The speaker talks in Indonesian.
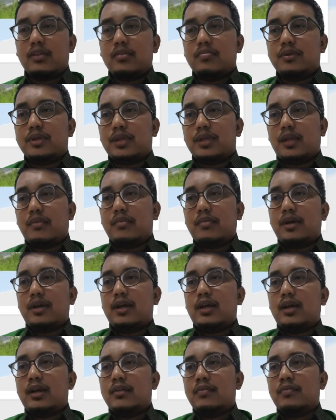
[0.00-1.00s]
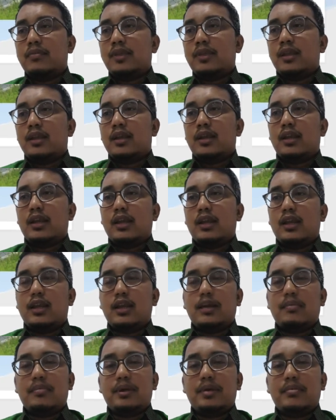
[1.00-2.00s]
Yaitu pertama,
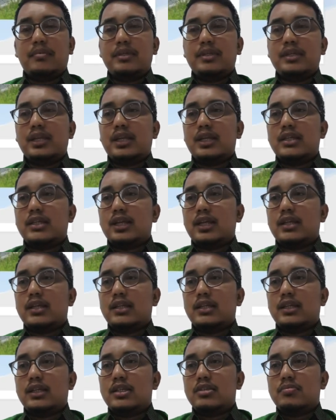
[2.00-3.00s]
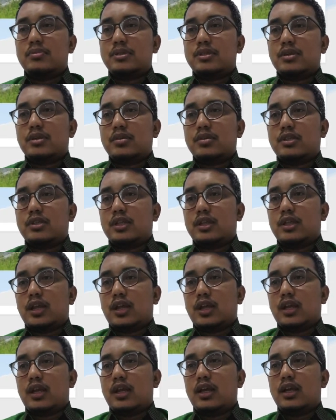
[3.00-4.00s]
Kalian dapat menjelaskan jenis pesawat
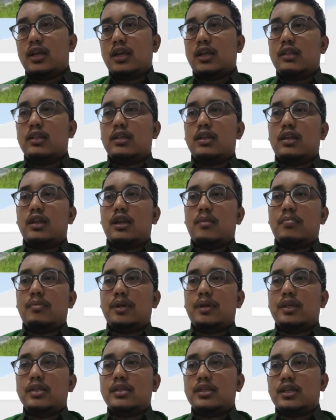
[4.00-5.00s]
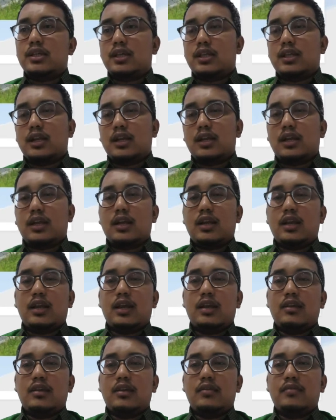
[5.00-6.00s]
sederhana yang terdapat di sekitar
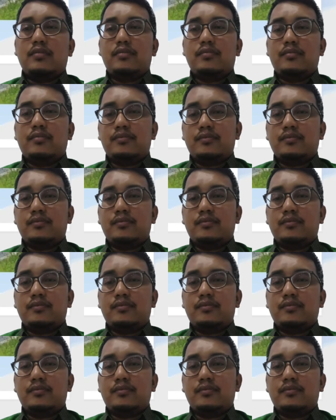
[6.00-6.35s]
kalian.